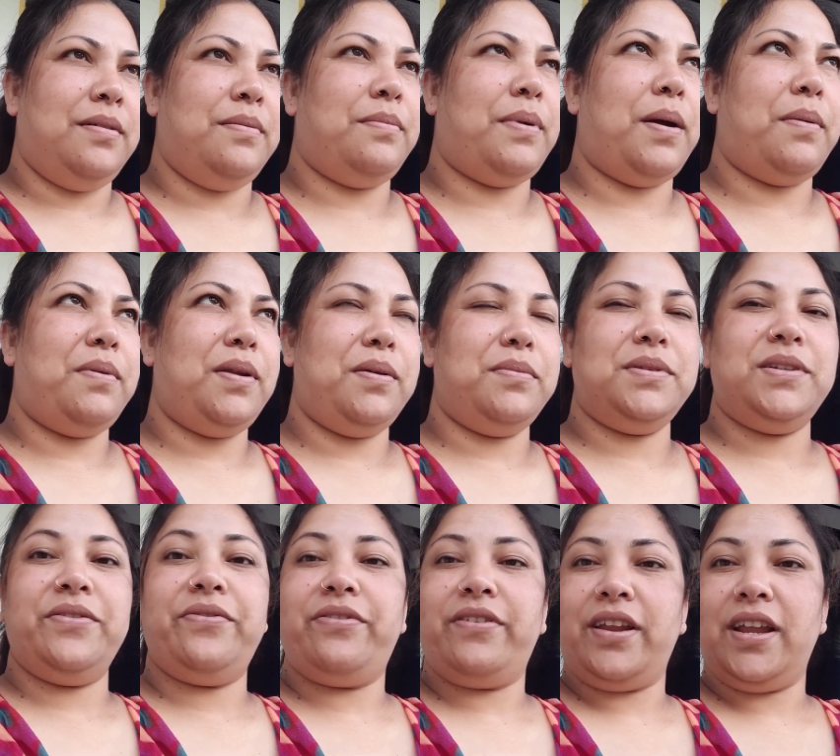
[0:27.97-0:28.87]
ভাবলাম যে
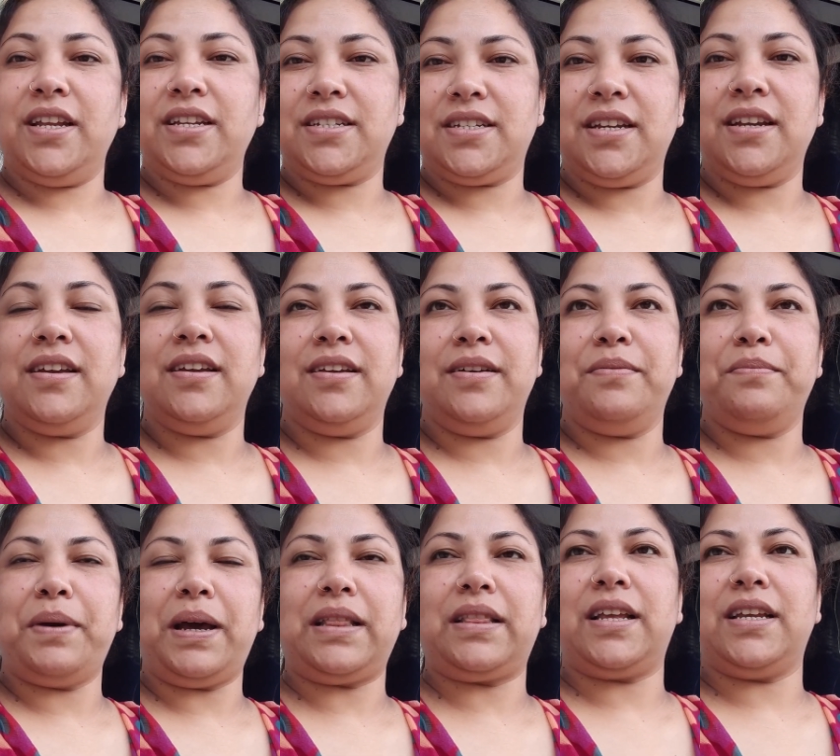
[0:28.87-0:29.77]
ফ্রেশ
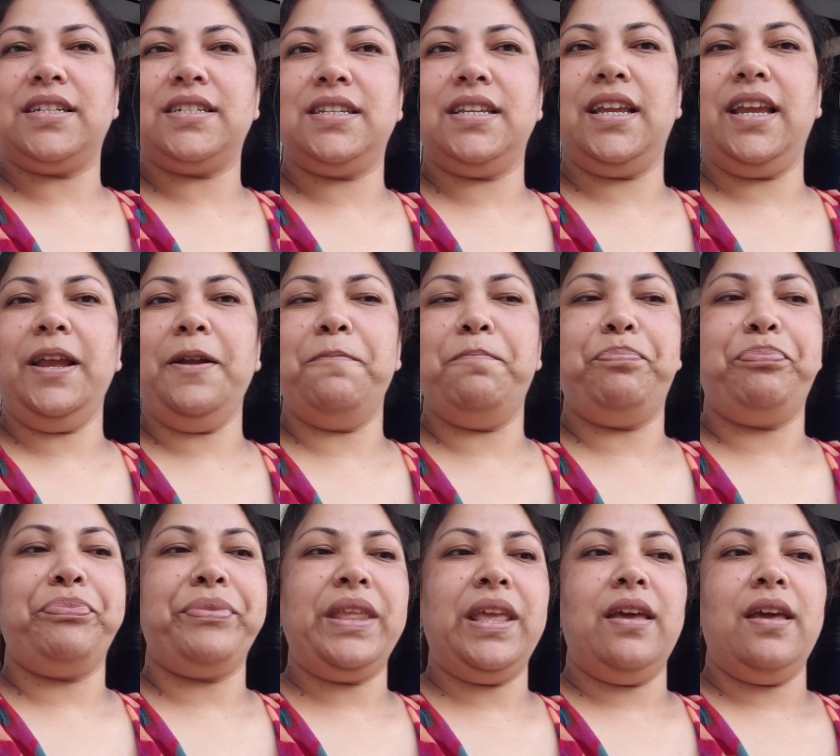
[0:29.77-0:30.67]
বাতাস নিই
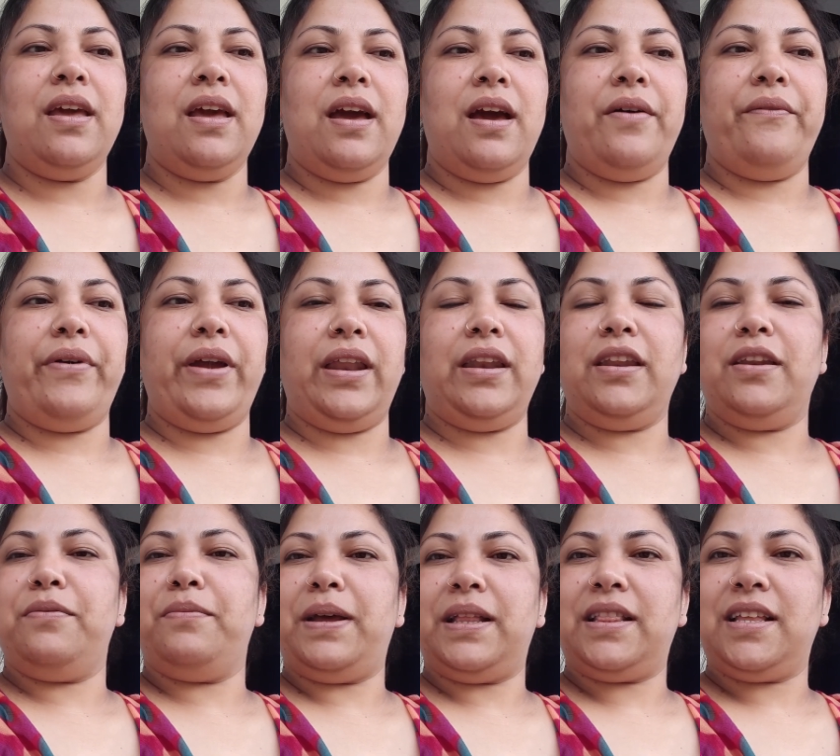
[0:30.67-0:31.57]

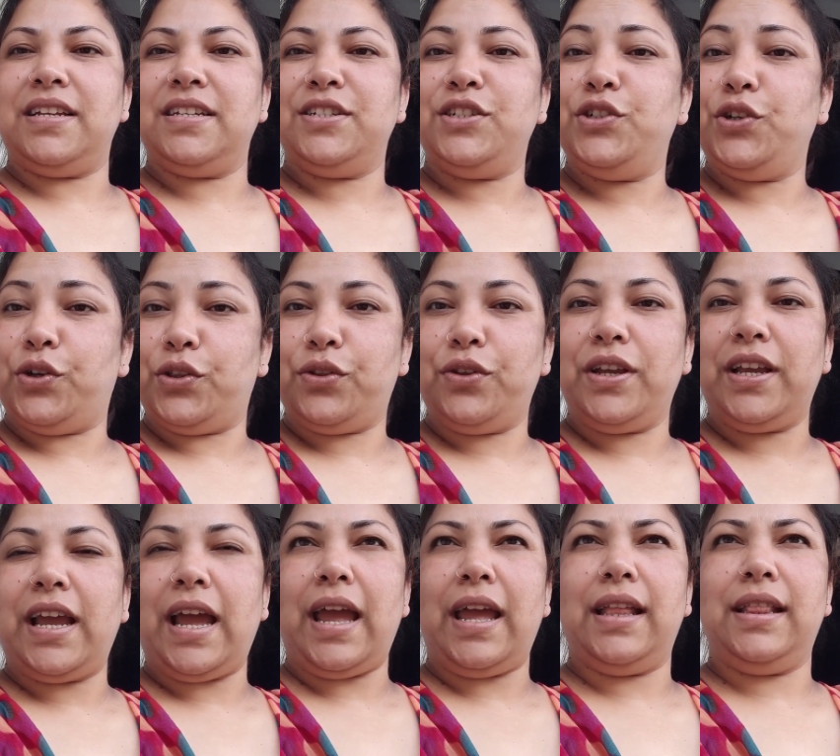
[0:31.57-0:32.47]
ফ্যানের বাতাস যতই
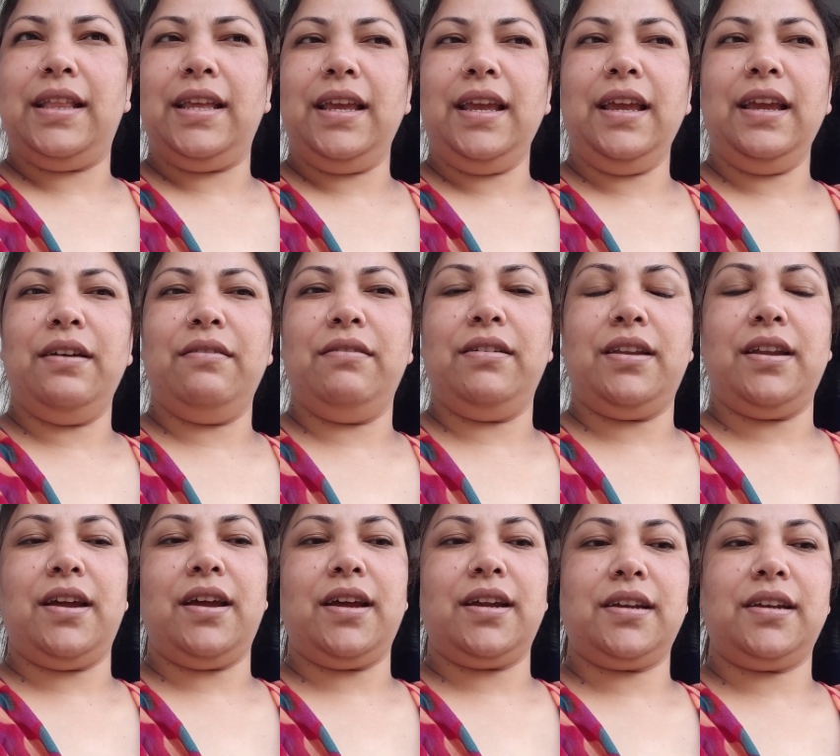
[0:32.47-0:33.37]
গায়ে দিই ওইটা
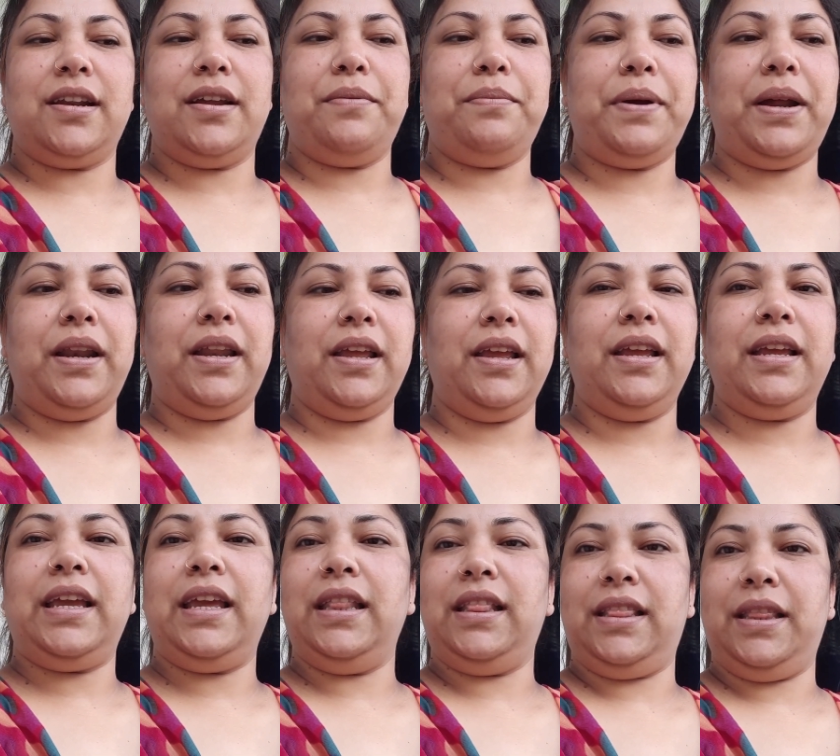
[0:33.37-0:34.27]
একটা মানে
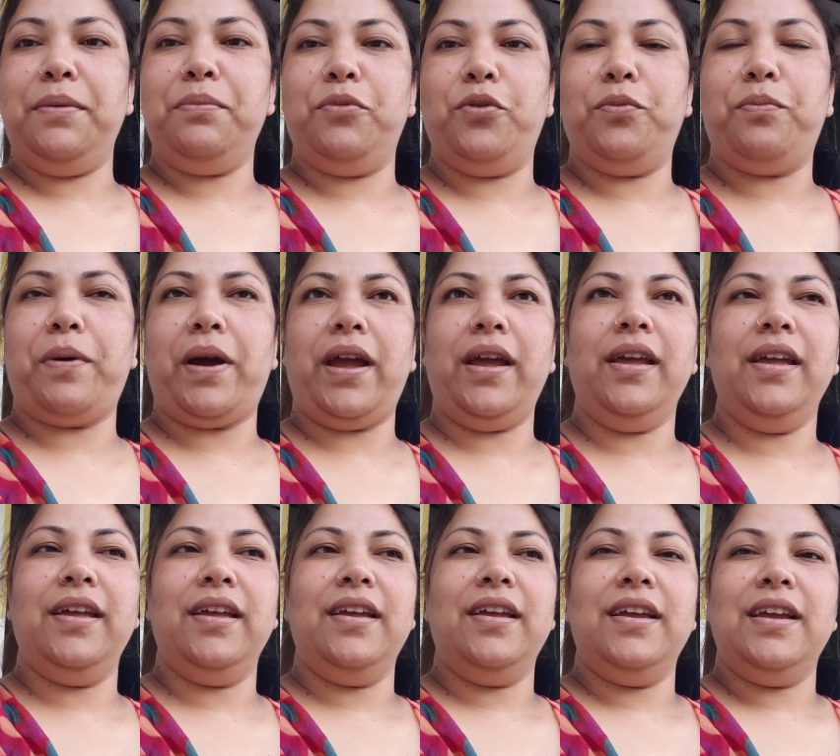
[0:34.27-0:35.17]
কৃত্রিম উপায়
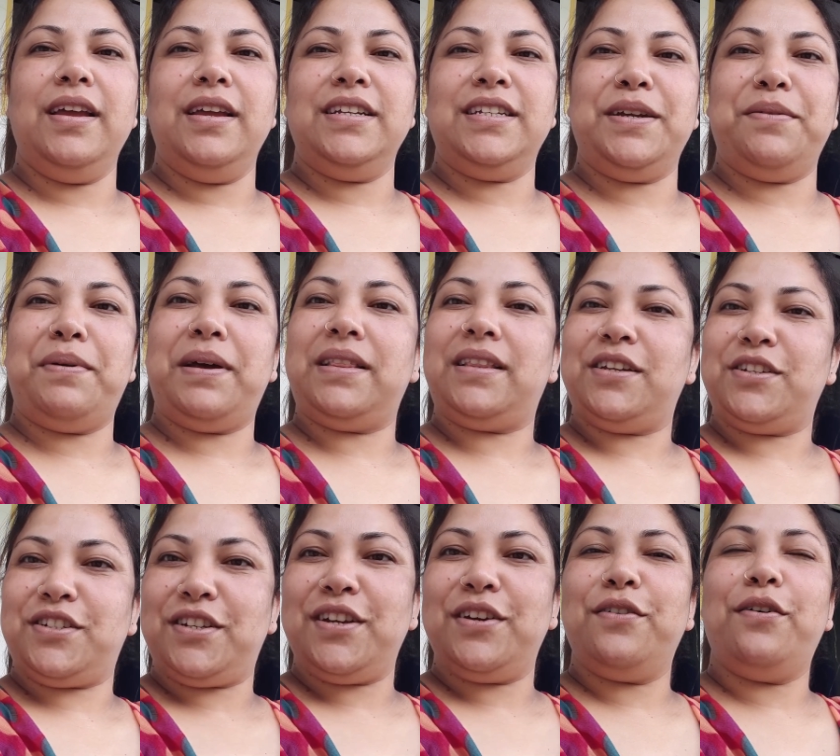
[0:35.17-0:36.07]
সে
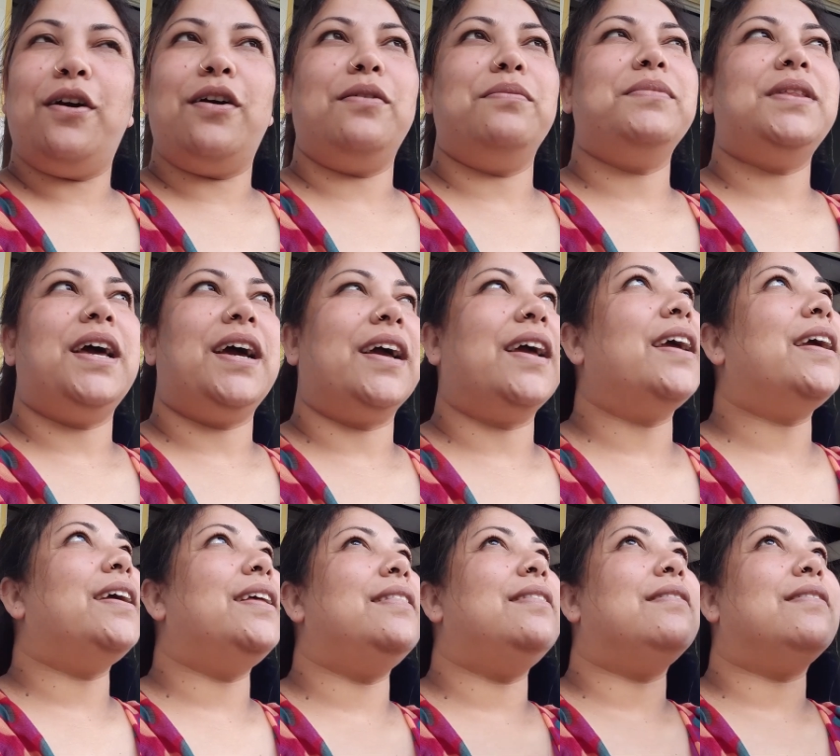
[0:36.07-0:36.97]
বাতাসটা গরম থাকে
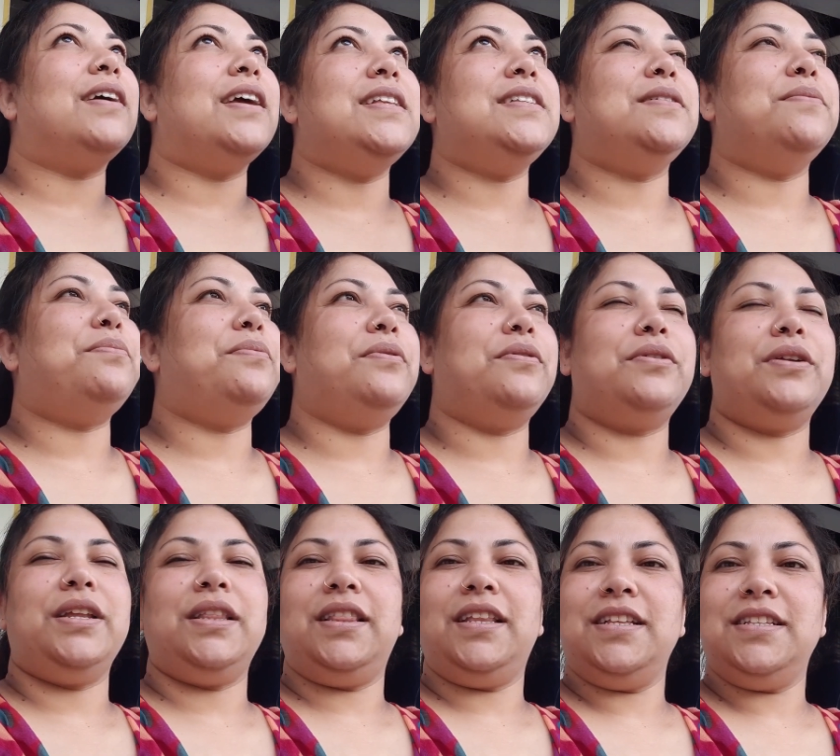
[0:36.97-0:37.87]
কিন্তু এই যে
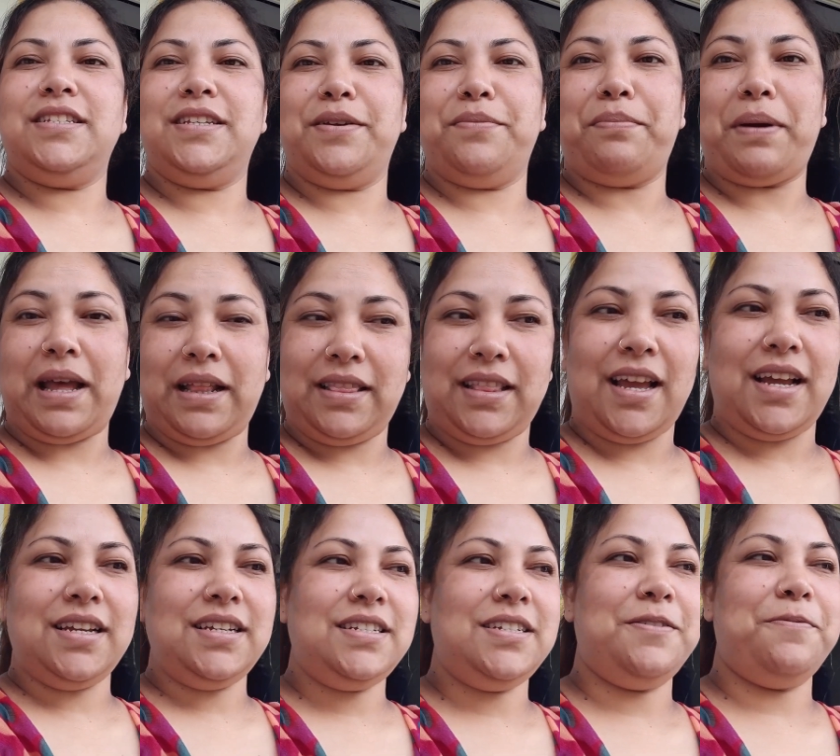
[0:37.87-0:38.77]
প্রকৃতির যে
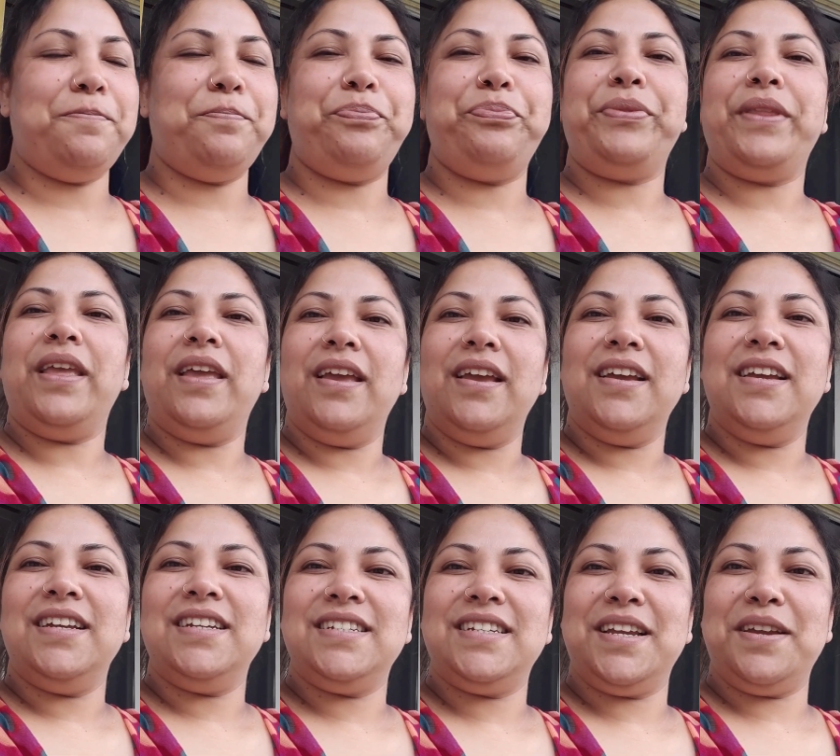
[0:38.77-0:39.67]
বাতাস
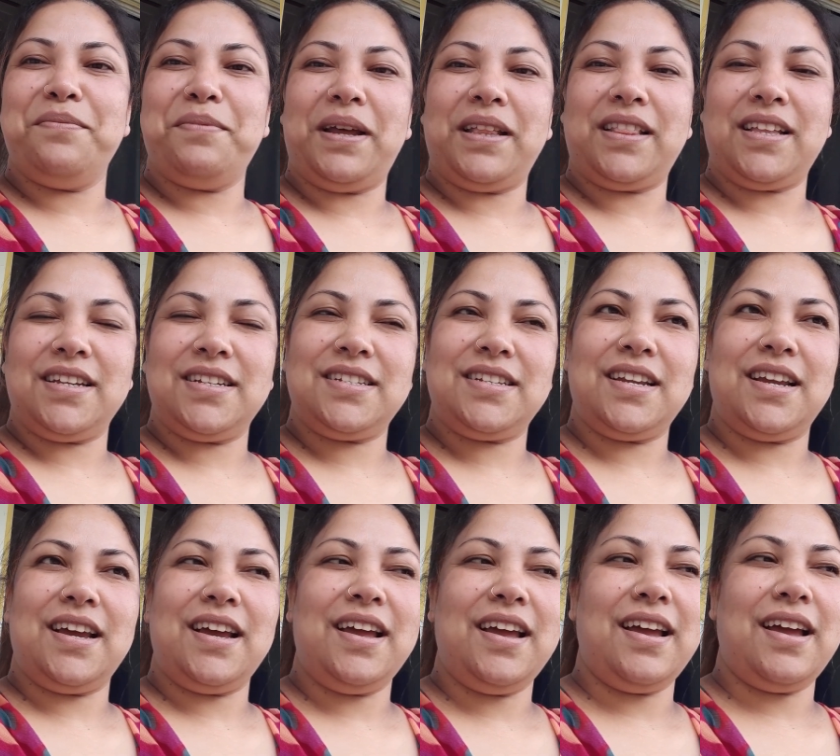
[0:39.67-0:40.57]
সেই বাতাসটা
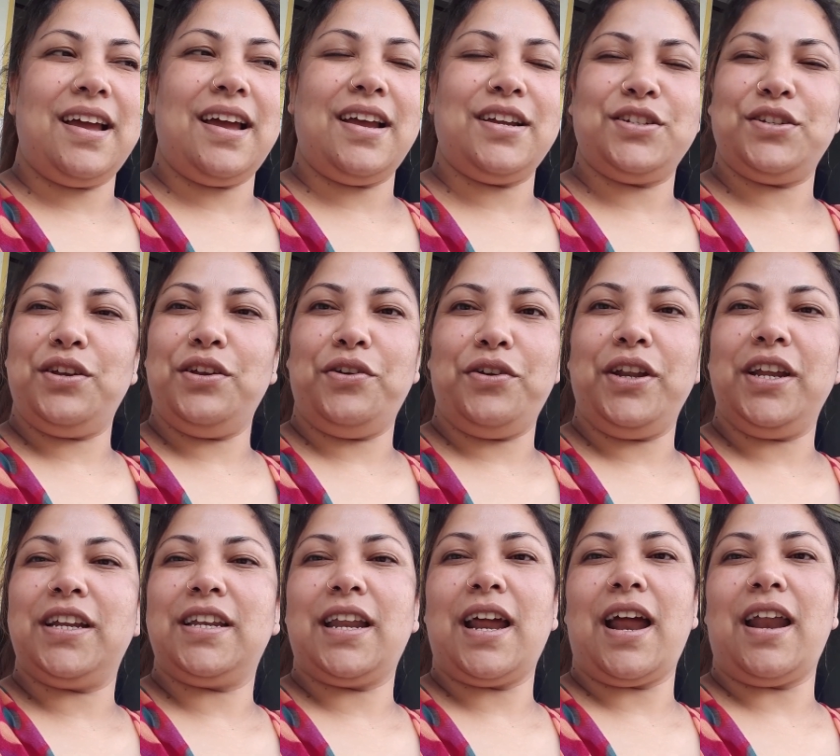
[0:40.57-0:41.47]
আসলে অনেক
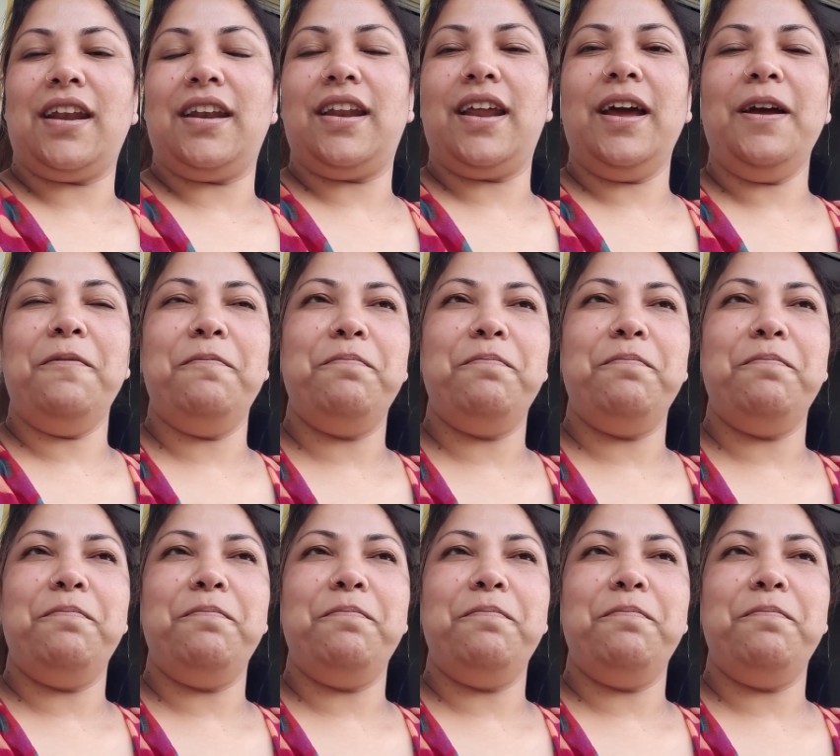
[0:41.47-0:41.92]
ঠান্ডা